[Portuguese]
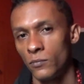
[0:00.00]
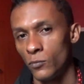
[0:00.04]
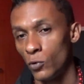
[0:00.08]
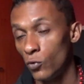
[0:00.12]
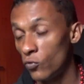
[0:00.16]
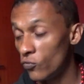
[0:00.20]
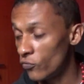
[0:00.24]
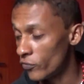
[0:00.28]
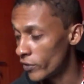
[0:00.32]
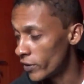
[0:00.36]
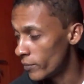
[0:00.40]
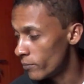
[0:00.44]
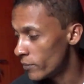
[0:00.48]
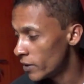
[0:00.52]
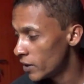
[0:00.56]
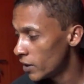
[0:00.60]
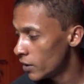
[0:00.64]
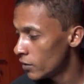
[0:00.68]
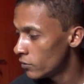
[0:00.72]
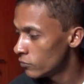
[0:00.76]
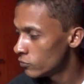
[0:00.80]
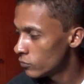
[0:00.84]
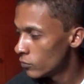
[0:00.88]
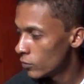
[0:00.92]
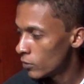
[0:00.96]
O
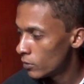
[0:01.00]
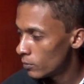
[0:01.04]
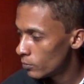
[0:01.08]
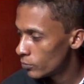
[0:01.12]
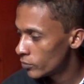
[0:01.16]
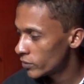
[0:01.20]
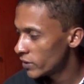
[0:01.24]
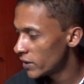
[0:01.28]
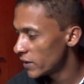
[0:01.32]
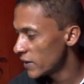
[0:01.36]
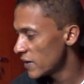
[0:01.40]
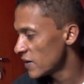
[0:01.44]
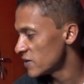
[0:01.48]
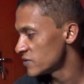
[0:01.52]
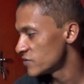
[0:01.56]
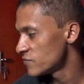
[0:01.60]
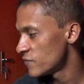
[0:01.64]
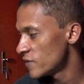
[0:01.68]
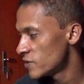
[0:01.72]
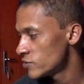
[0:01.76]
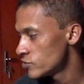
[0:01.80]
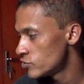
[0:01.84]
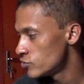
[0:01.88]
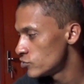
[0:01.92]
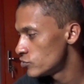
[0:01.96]
vermelho? Por que, que as
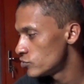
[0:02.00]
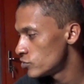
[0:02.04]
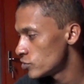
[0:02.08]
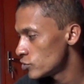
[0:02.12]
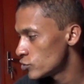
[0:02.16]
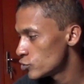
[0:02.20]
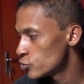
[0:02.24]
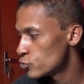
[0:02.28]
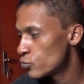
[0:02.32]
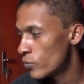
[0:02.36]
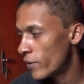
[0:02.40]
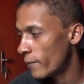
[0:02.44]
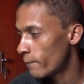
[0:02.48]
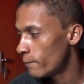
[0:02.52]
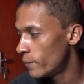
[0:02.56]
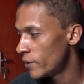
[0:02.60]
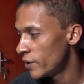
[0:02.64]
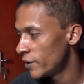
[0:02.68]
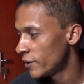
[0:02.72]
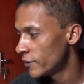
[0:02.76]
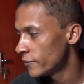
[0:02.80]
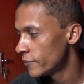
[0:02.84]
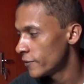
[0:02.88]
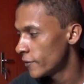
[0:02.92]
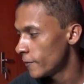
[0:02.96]
vestes de Exu é
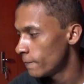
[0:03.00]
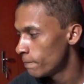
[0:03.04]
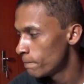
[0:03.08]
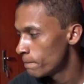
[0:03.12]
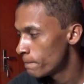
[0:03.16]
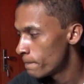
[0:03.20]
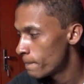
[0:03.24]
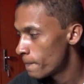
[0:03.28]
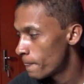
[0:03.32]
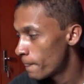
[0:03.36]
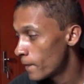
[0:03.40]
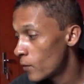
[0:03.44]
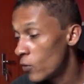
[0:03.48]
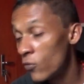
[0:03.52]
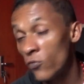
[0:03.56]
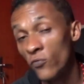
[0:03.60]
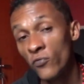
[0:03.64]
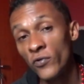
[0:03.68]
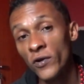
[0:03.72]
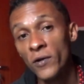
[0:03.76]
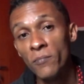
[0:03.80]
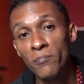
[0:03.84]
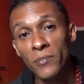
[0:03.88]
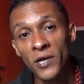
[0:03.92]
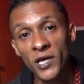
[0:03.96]
preta ou
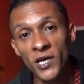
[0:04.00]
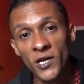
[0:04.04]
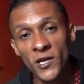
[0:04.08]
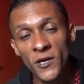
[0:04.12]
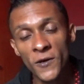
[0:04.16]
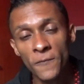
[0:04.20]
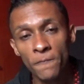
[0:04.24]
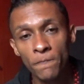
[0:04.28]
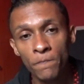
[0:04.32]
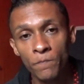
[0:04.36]
vermelha?